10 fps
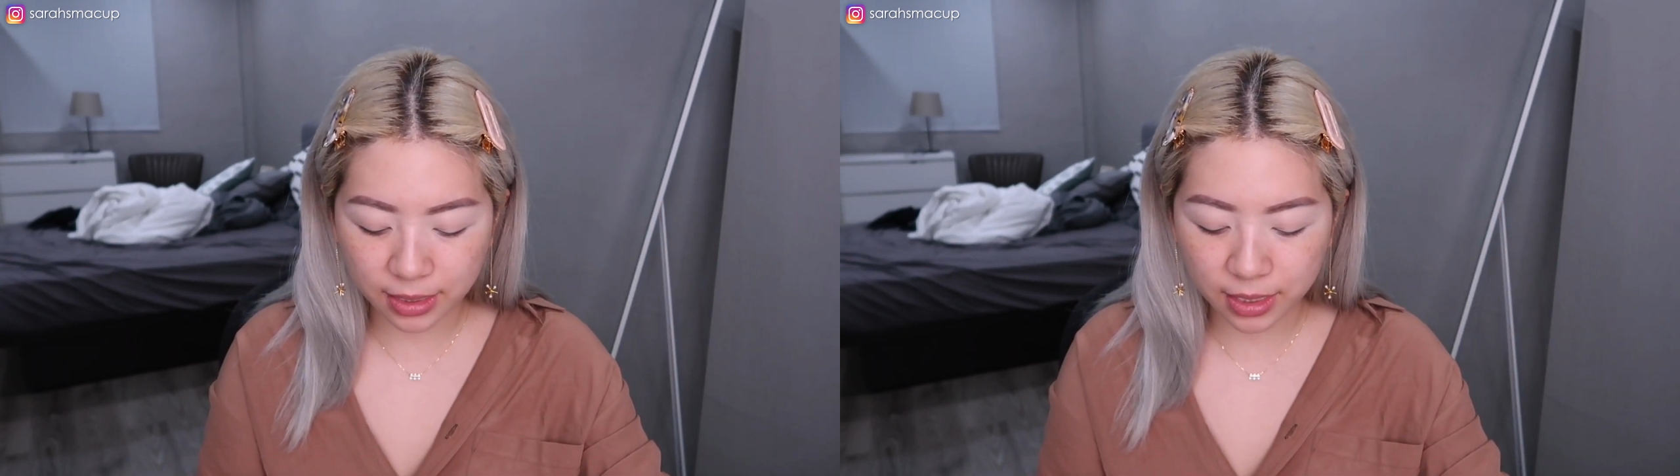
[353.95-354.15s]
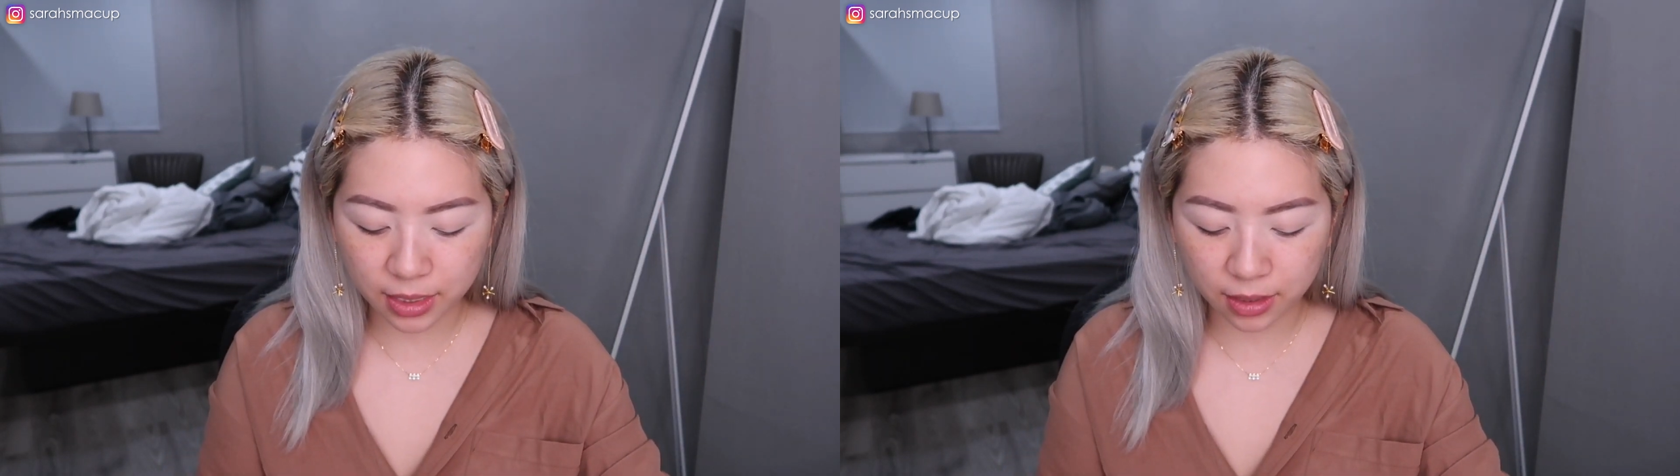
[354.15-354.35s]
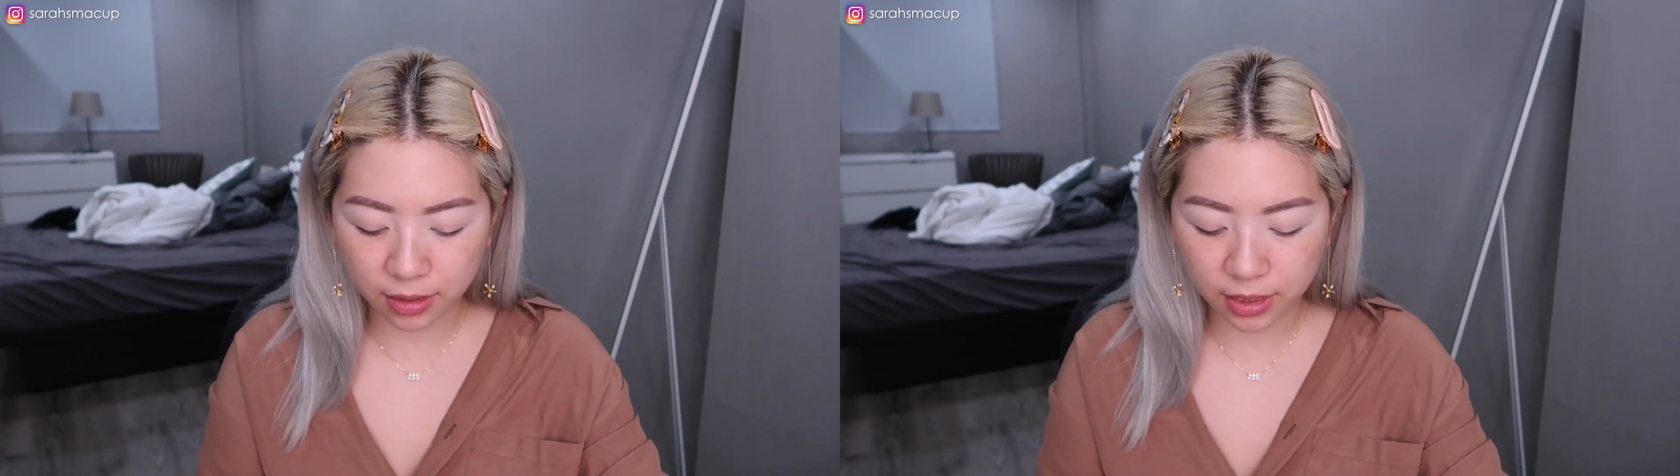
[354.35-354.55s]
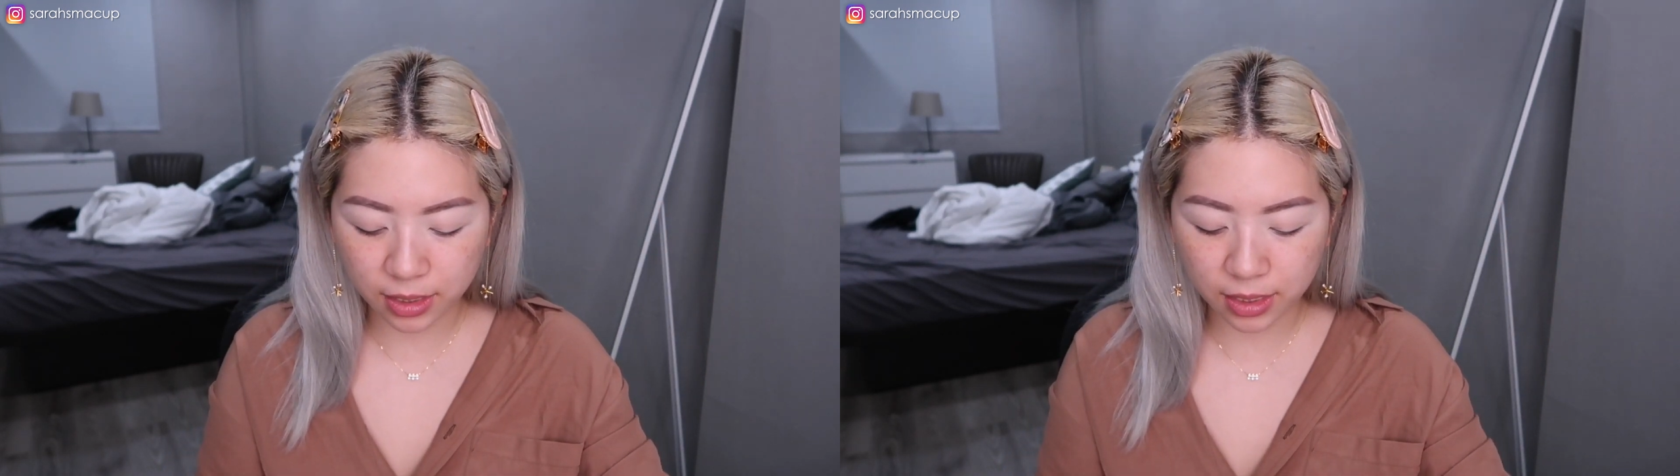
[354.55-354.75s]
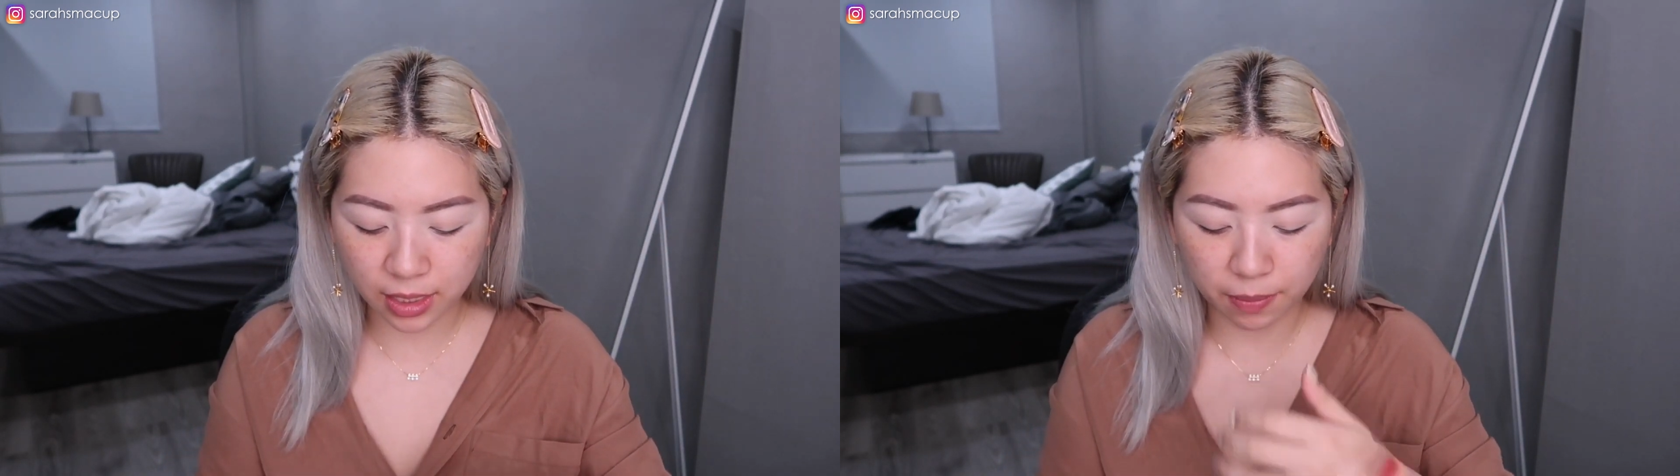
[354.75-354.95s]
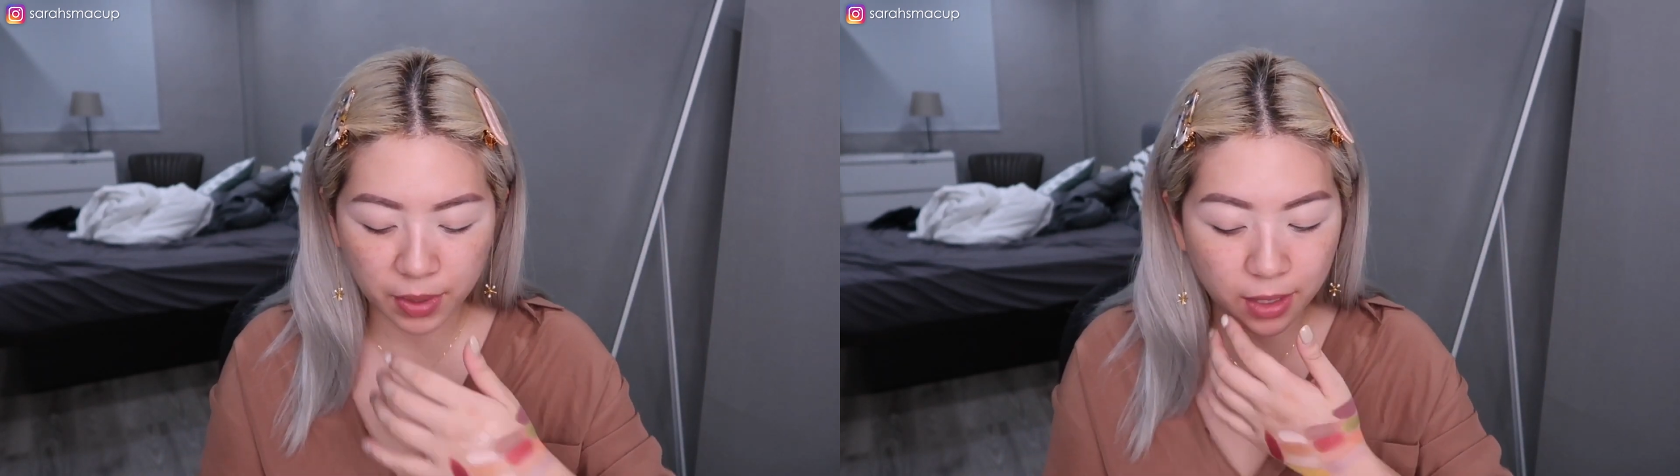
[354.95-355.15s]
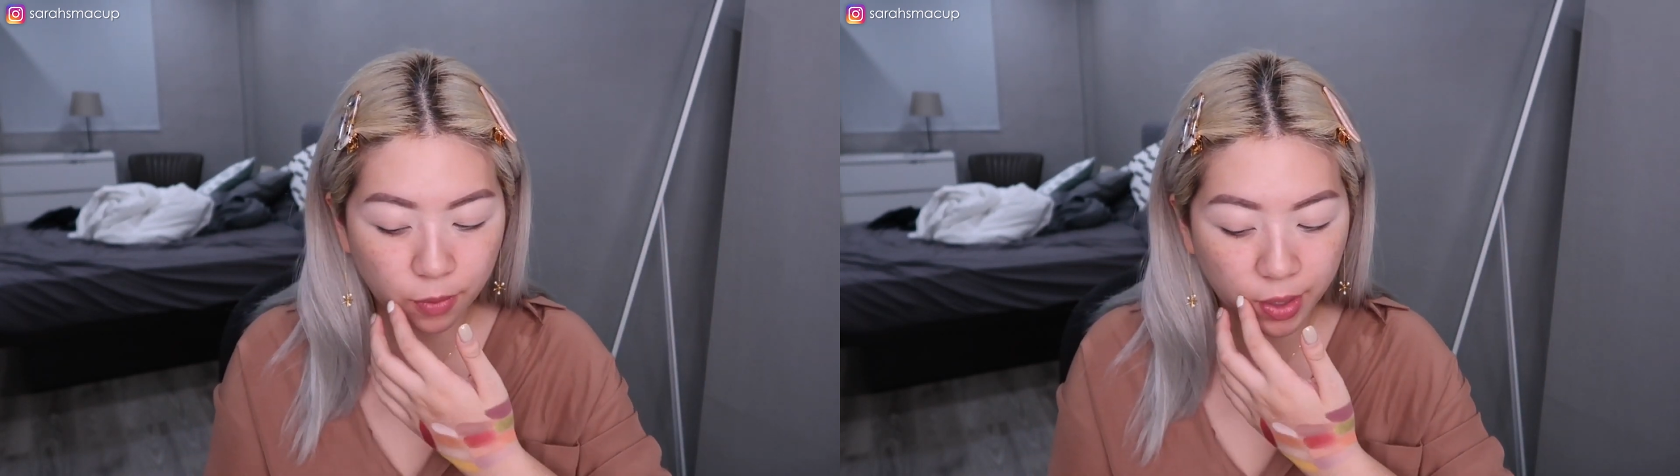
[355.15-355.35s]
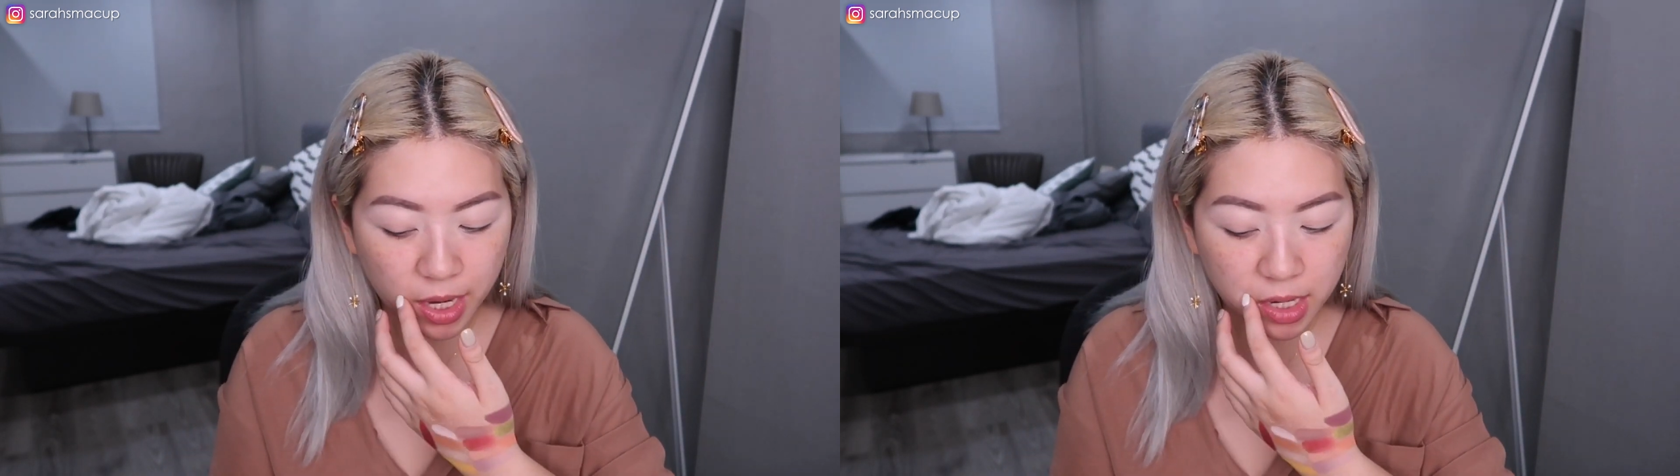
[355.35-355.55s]
这个是里
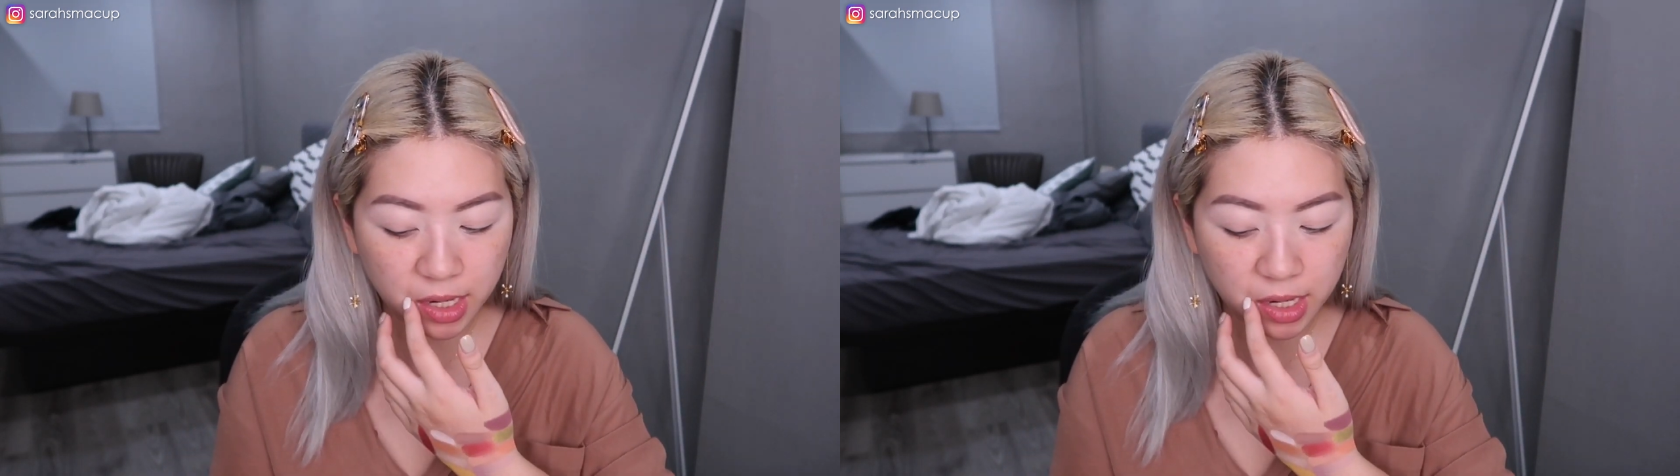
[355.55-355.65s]
面唯一